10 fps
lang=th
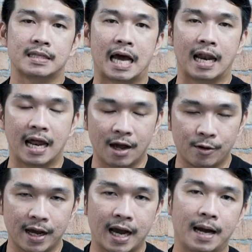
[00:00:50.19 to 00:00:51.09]
ทางร้านเรา
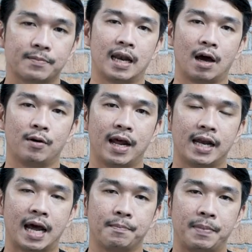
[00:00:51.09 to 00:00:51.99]
นะครับ เราแนะ
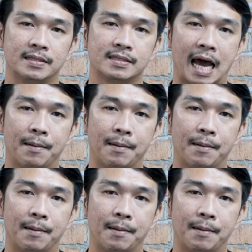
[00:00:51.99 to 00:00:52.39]
นำเป็น